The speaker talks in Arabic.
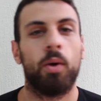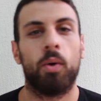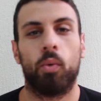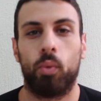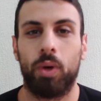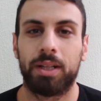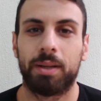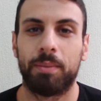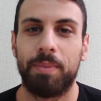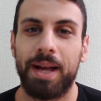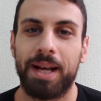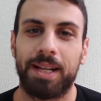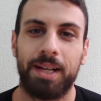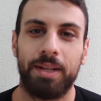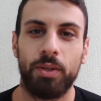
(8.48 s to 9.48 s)
Welcome
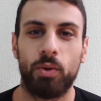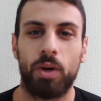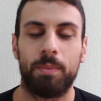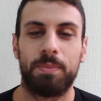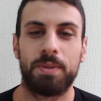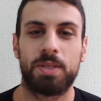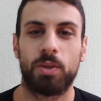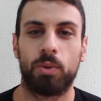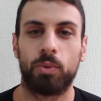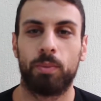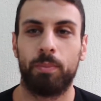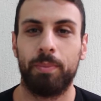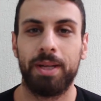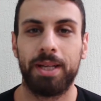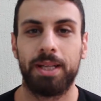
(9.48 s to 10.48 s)
back لنيو episode
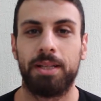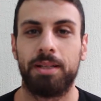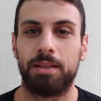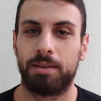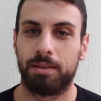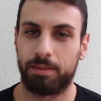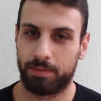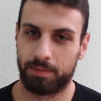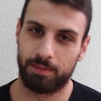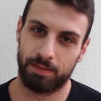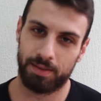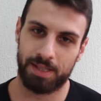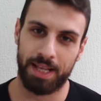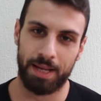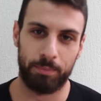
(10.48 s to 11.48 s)
من
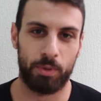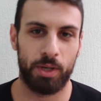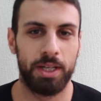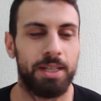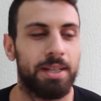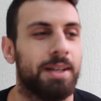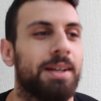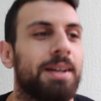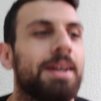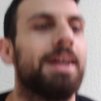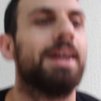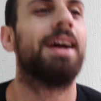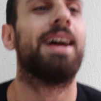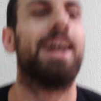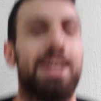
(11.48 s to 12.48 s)
سلام بريك
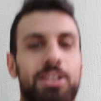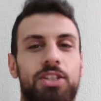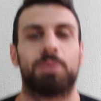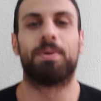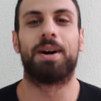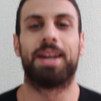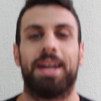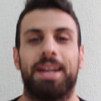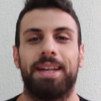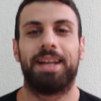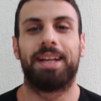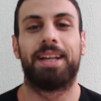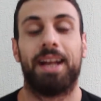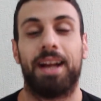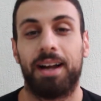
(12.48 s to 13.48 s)
هالجمعة رح
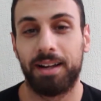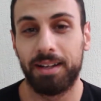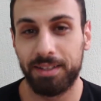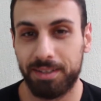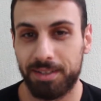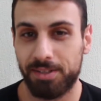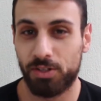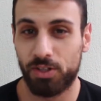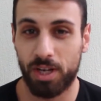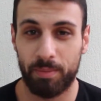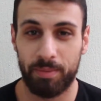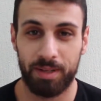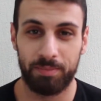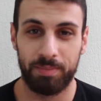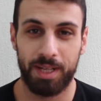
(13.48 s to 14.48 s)
نحكي عن الشعب
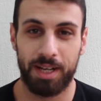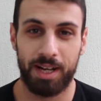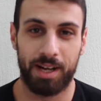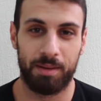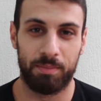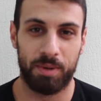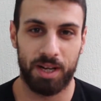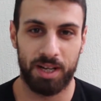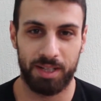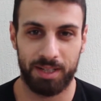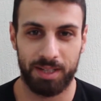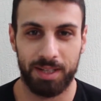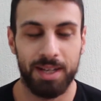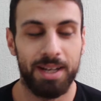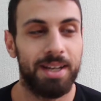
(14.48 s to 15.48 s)
اللبناني على البحر
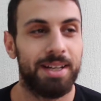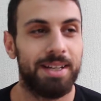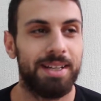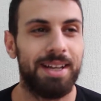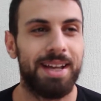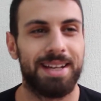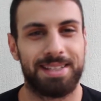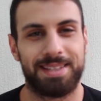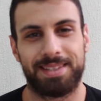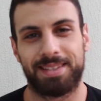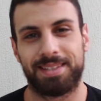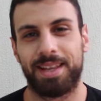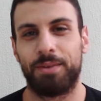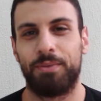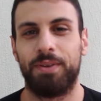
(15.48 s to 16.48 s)
يس
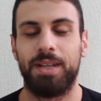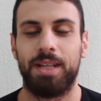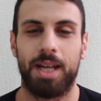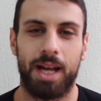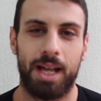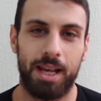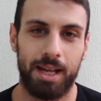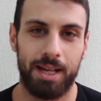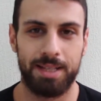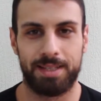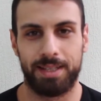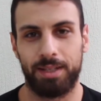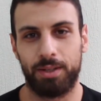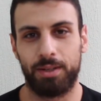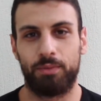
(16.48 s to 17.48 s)
الصيفية هلا از
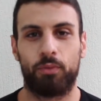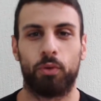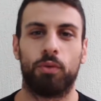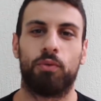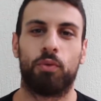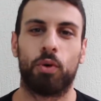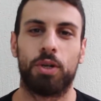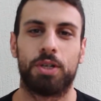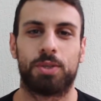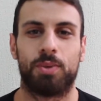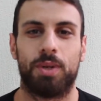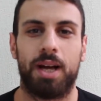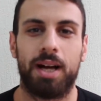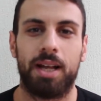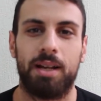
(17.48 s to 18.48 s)
ان فول فورس
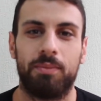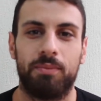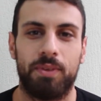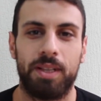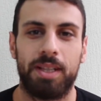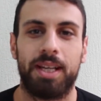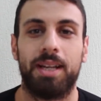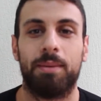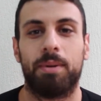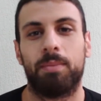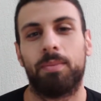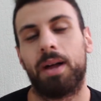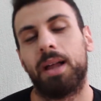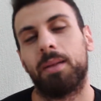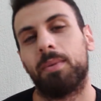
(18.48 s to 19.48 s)
والعالم فلتانة
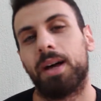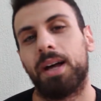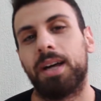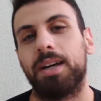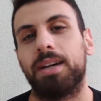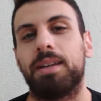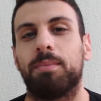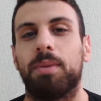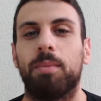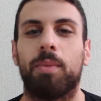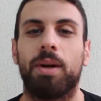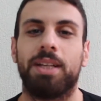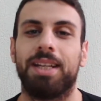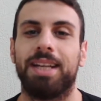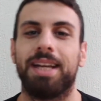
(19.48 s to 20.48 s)
على البحر
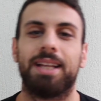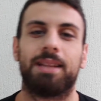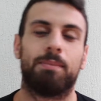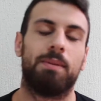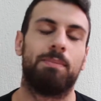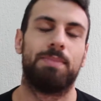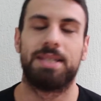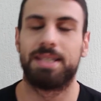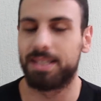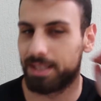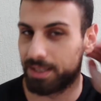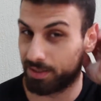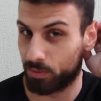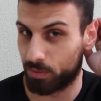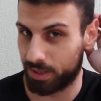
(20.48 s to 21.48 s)
بالميات
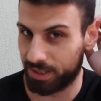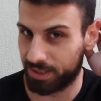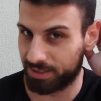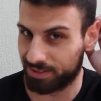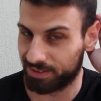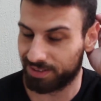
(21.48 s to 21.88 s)
بالبسين وهذا